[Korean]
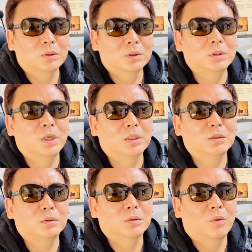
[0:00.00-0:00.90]
그
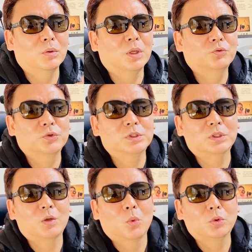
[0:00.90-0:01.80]
얘기는 나 주식
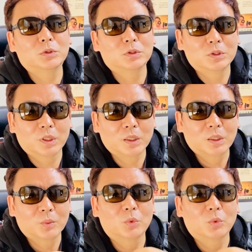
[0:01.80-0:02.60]
잘 모르는데